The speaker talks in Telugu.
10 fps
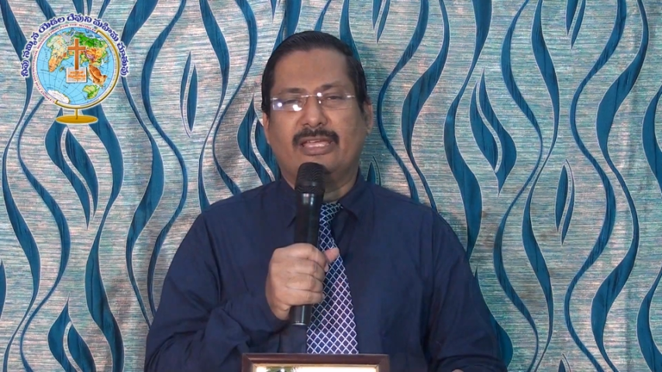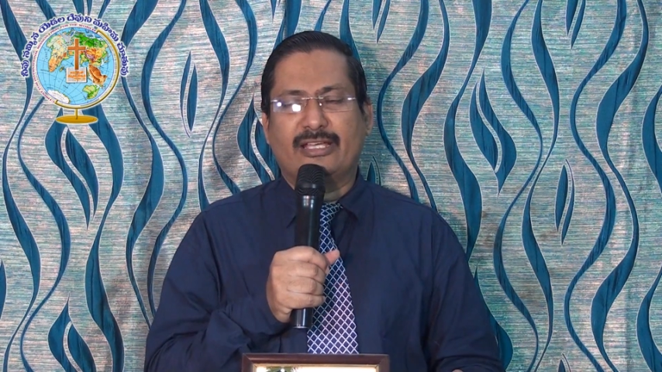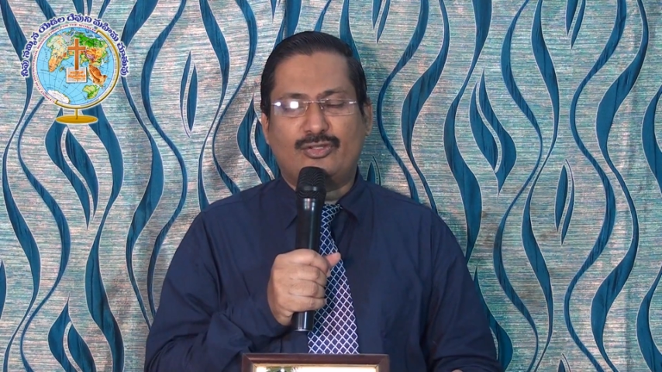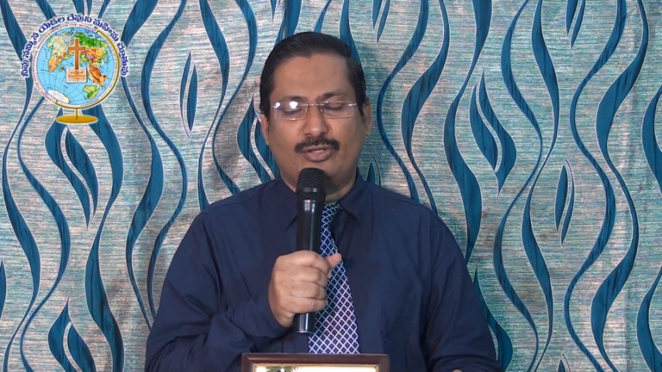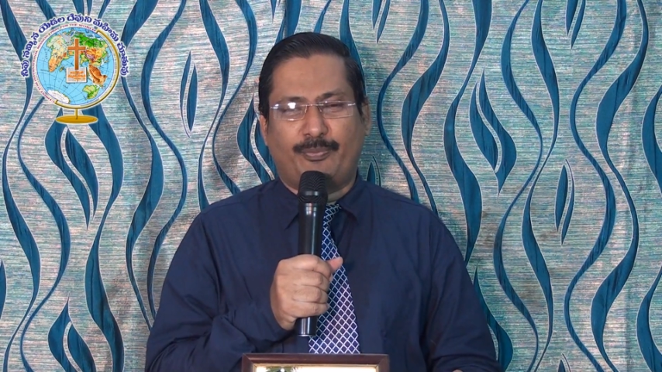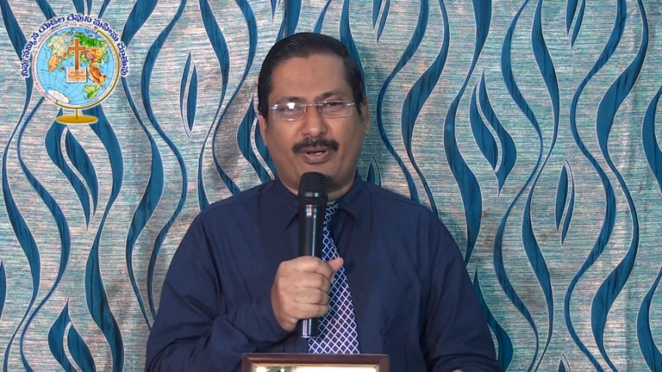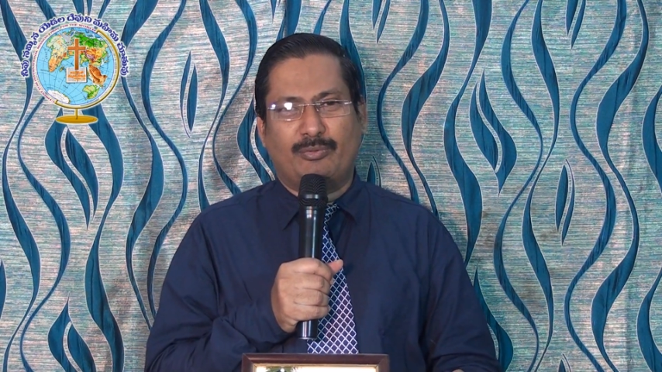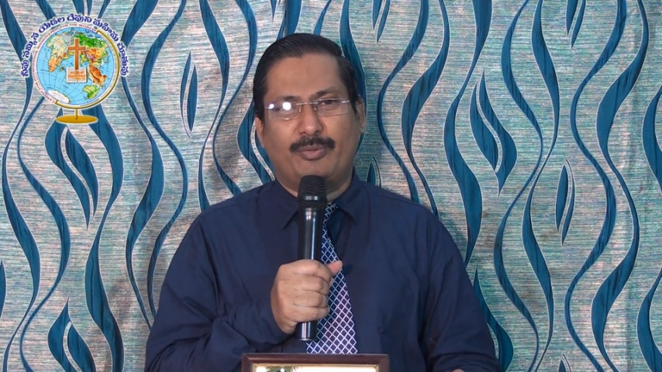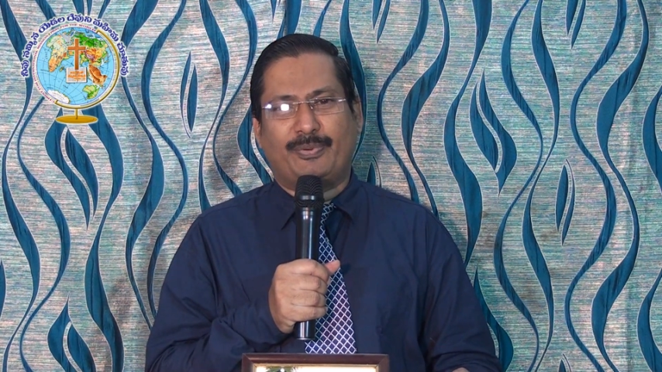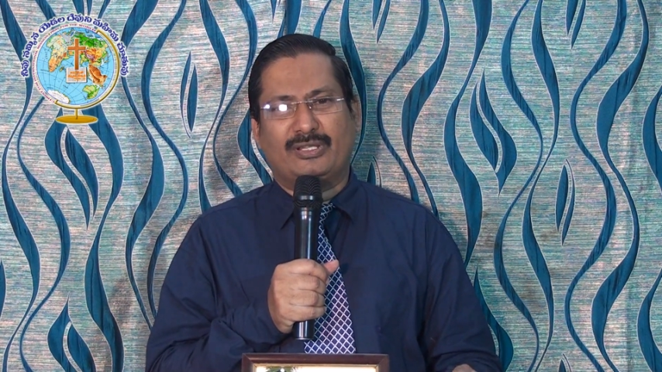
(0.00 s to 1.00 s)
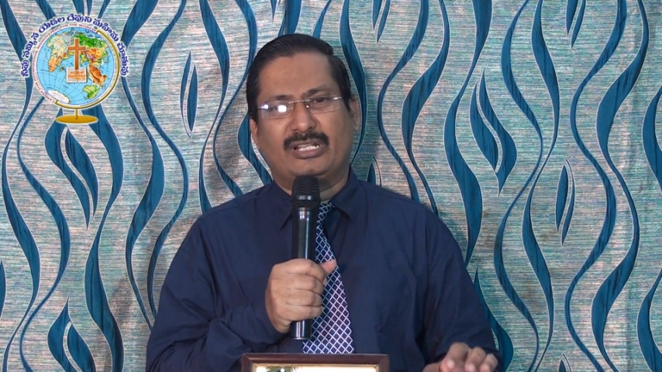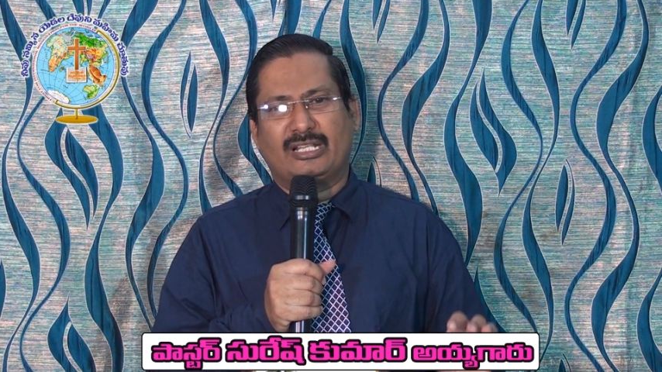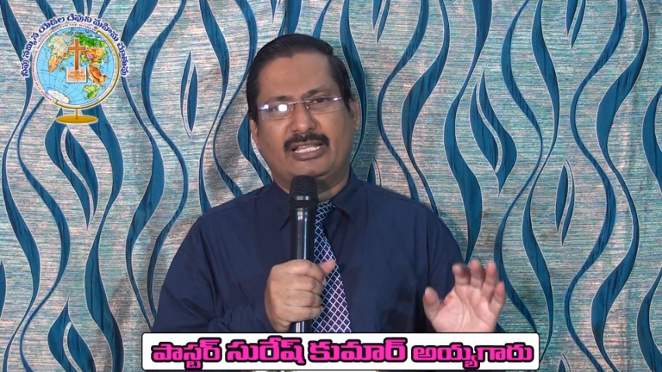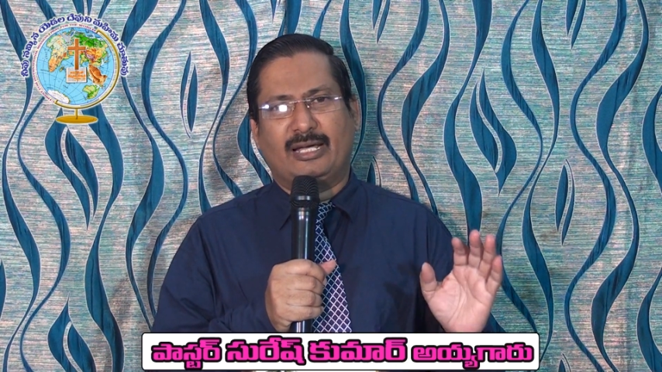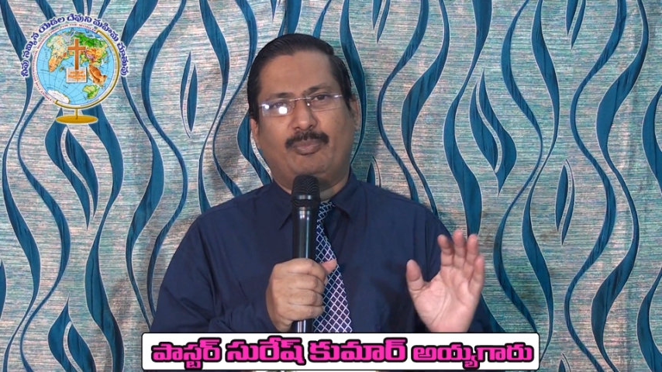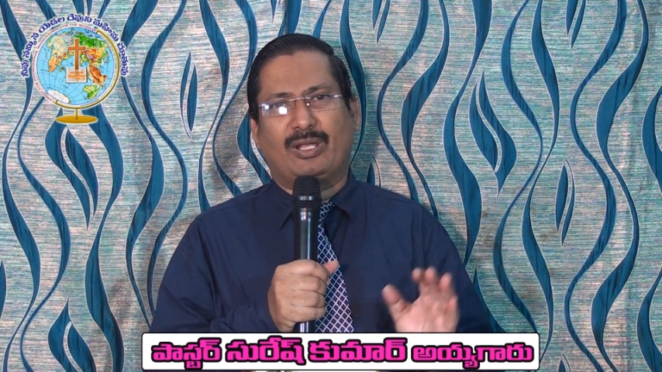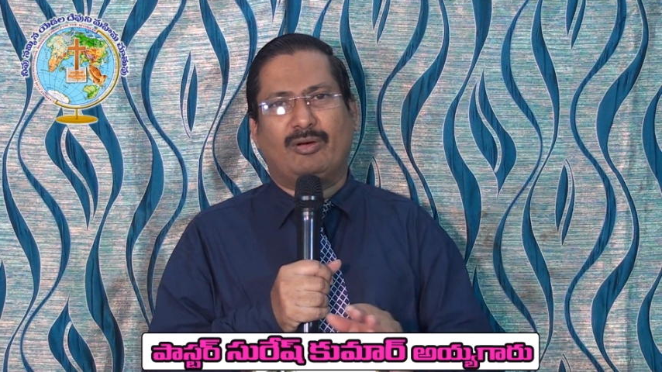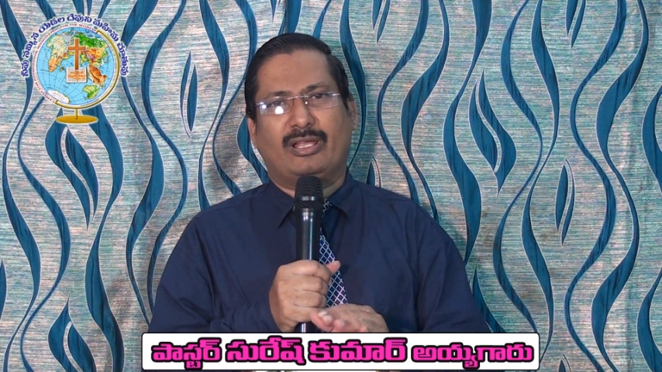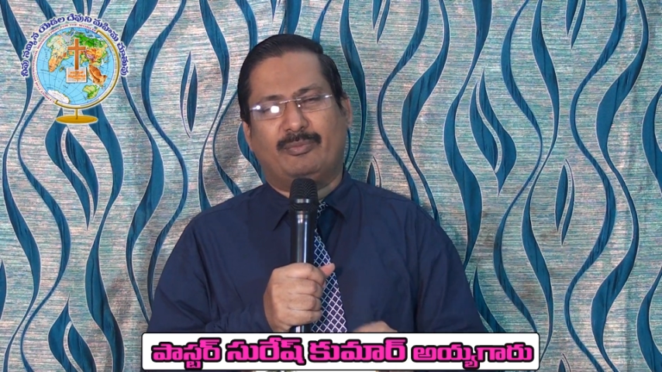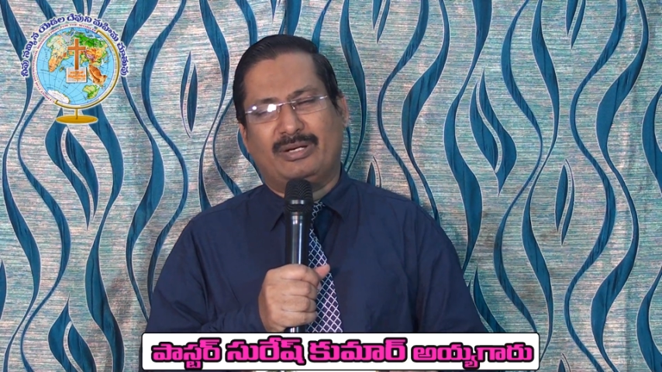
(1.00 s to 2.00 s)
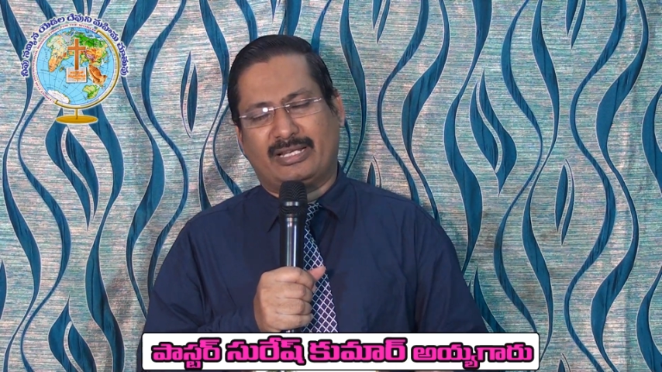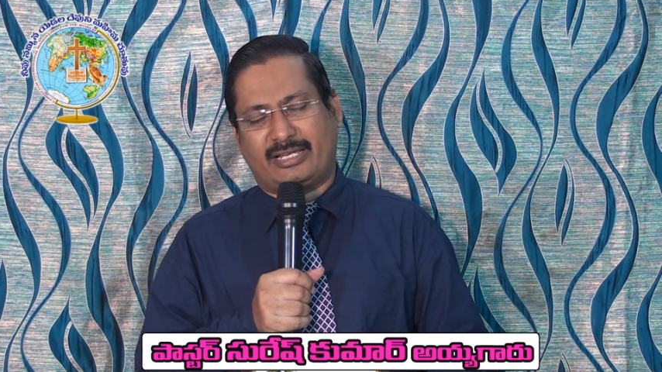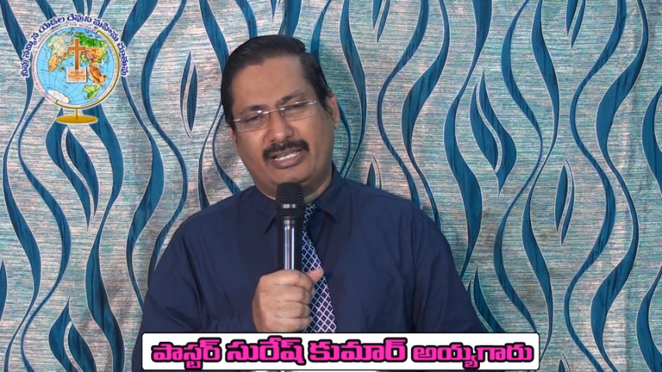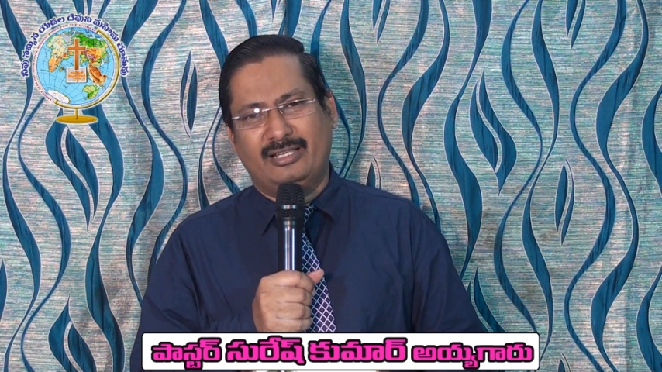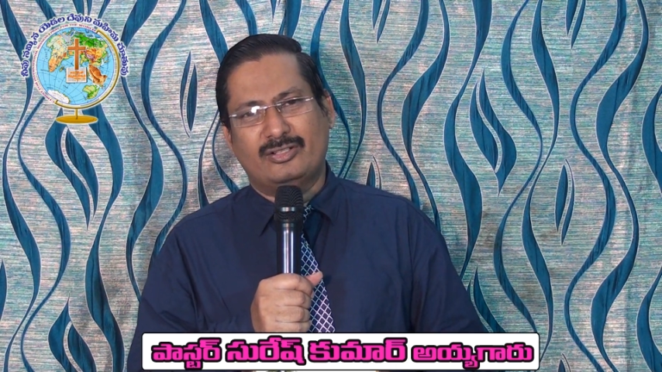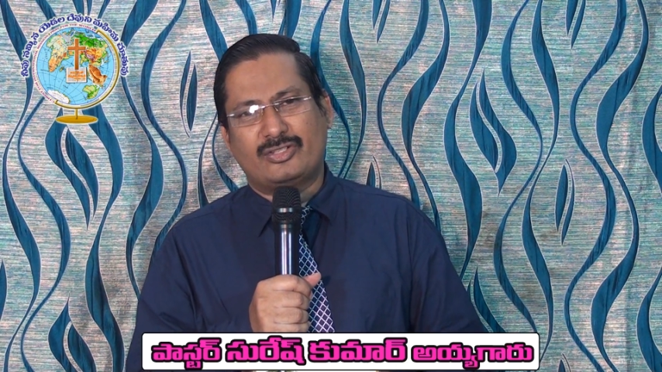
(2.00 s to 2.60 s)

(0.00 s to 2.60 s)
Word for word: యేసు ప్రభు పొందిన దెబ్బల వల్ల మనకి